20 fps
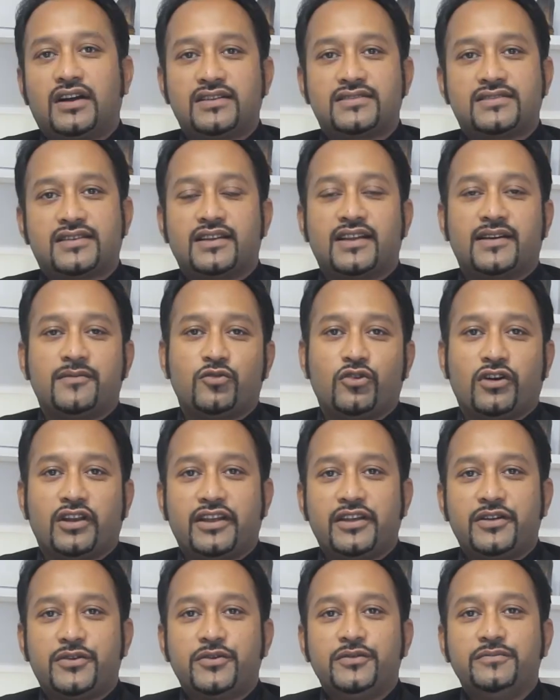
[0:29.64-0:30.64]
আসসালামু
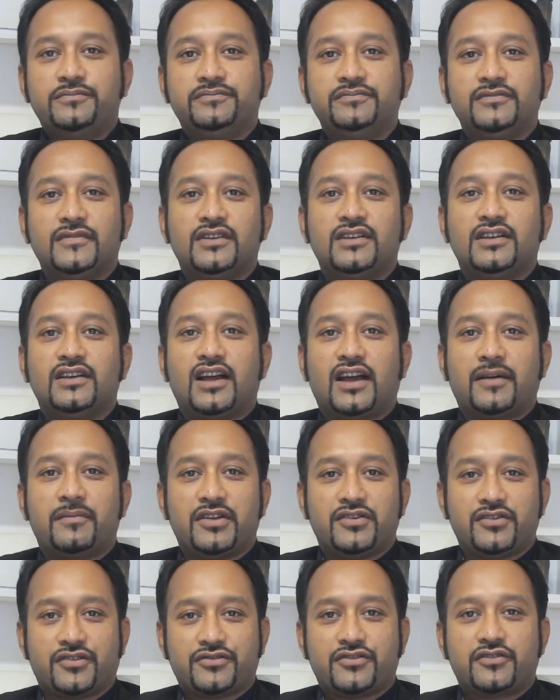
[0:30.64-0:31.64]
আলাইকুম আমি
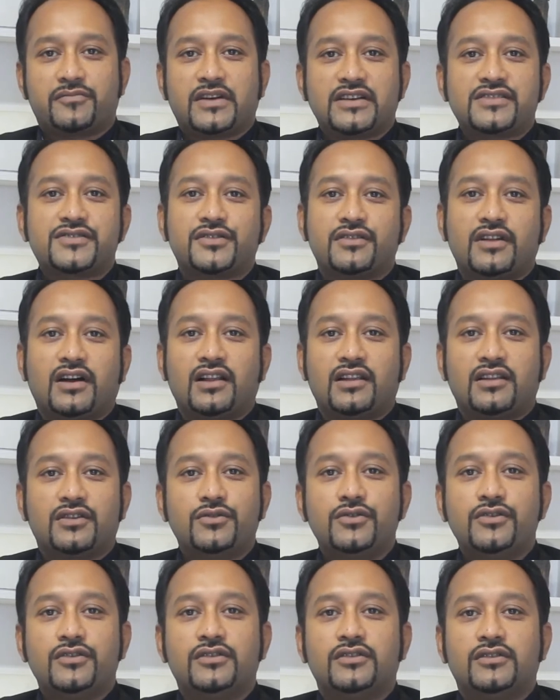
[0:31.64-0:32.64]
ডক্টর মাসুদ আল
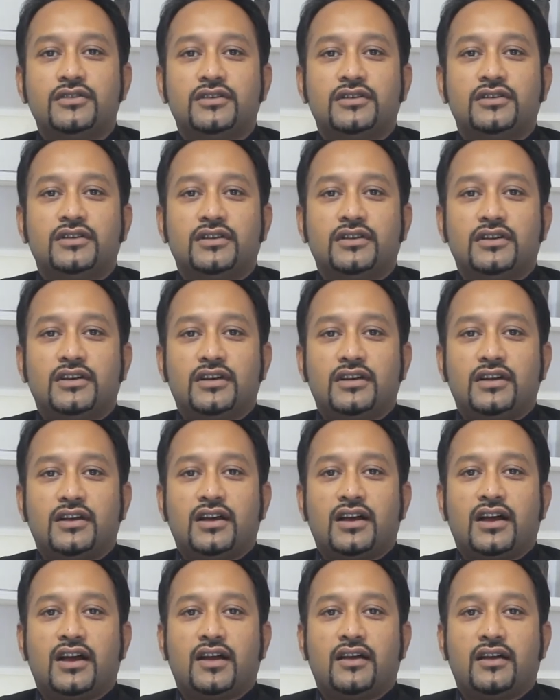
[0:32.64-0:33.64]
নূর
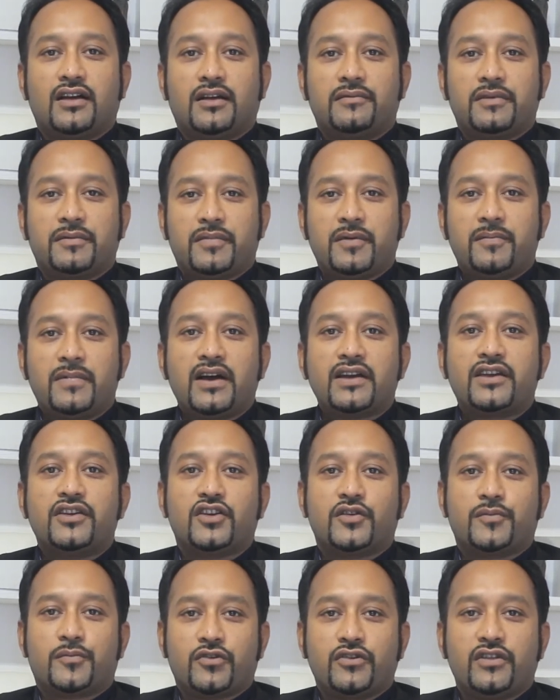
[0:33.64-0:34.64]
আমি
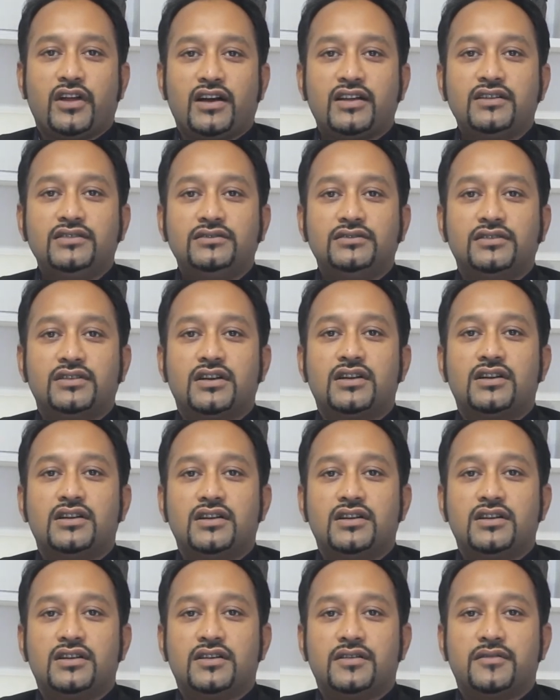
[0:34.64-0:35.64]
বিভাগীয় প্রধান
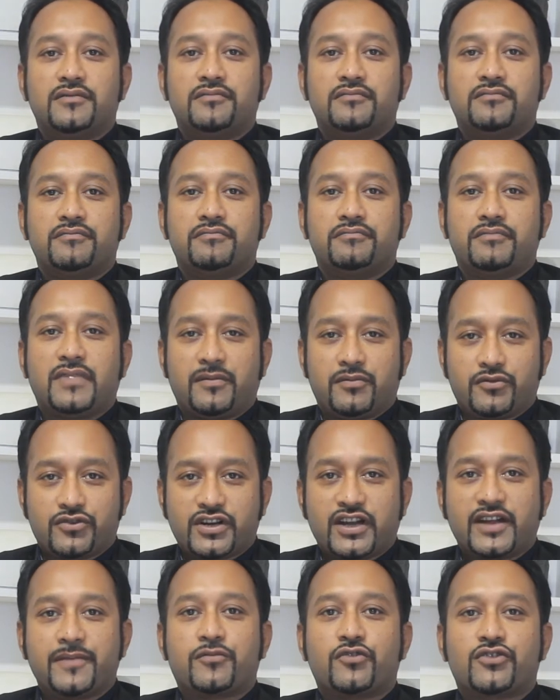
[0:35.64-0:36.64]

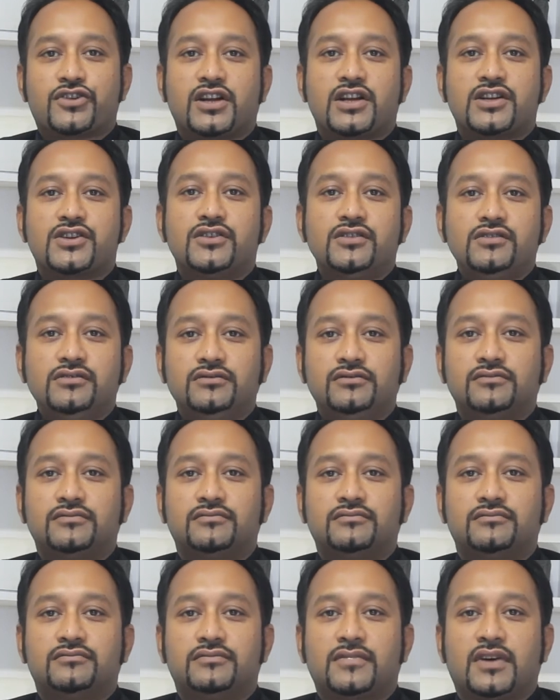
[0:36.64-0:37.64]
ব্যবসায় প্রশাসন
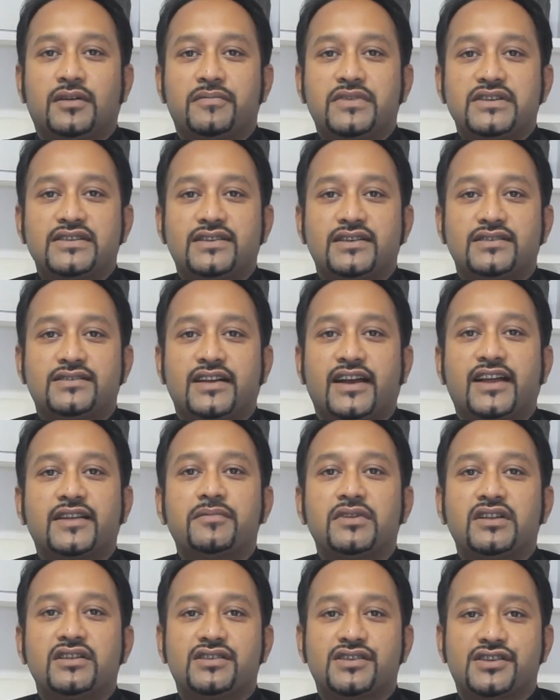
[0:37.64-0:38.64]
বা বিজনেস
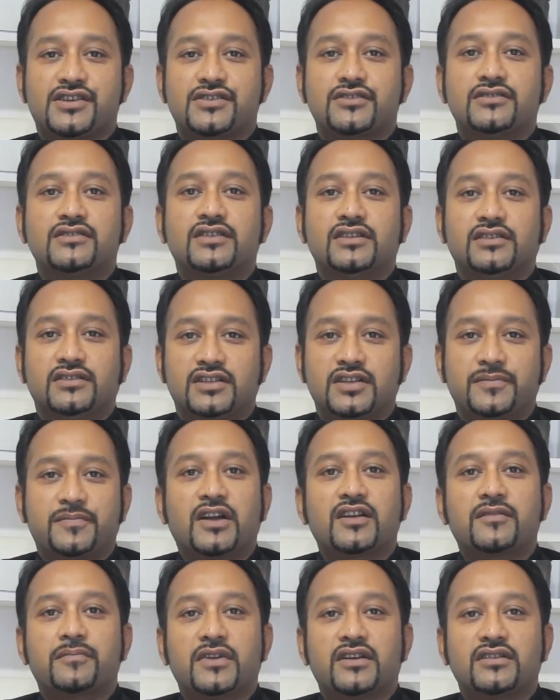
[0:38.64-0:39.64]
অ্যাডমিনিস্ট্রেশন
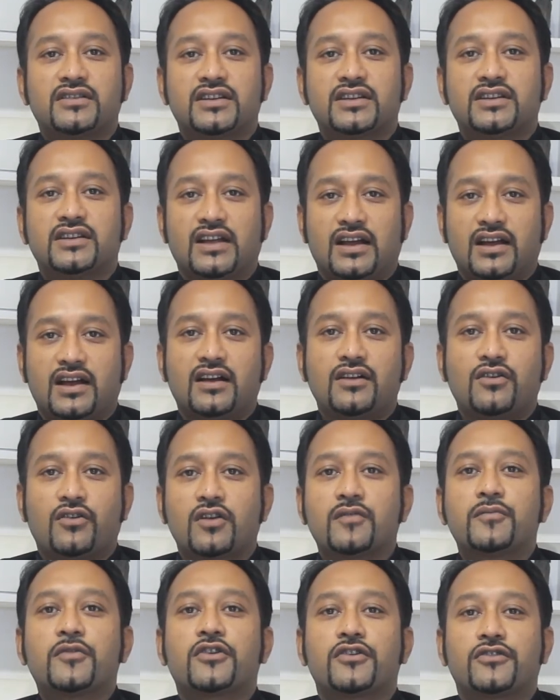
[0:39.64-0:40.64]
ডিপার্টমেন্টে
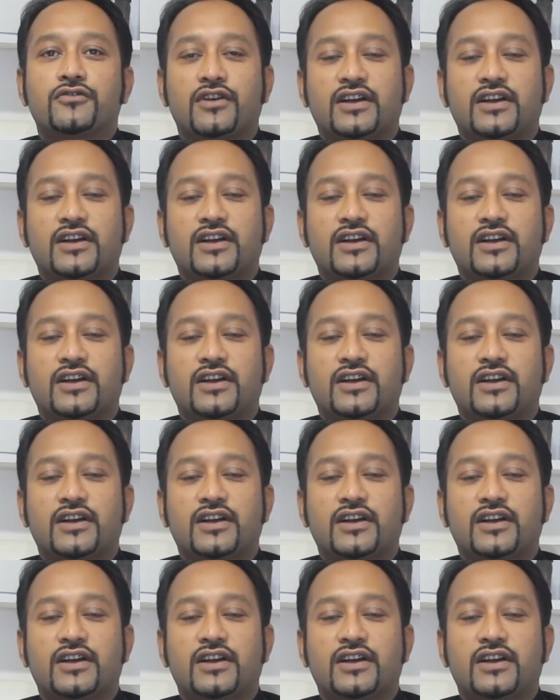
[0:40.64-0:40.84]
কর্মরত